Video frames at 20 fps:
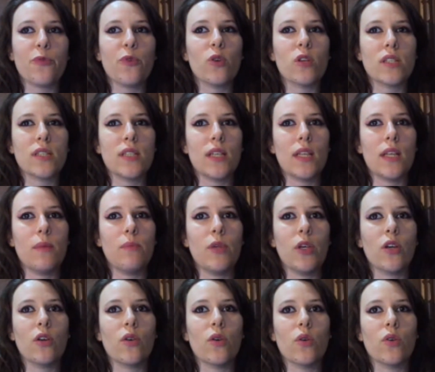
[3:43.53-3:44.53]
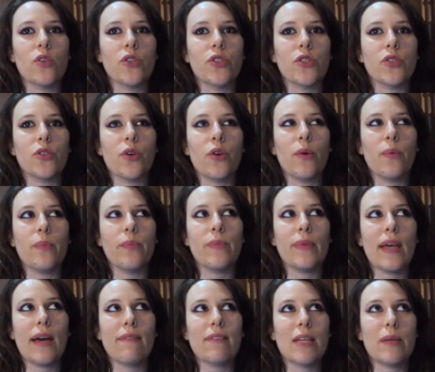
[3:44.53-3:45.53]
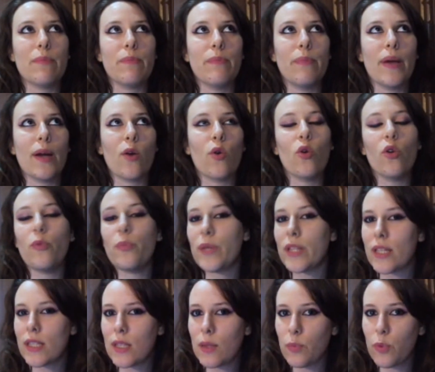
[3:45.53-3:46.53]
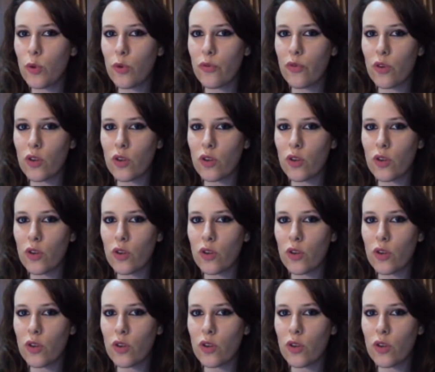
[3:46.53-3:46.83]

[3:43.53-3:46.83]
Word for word: forse nel mio inconscio mi avrebbe colpita di più,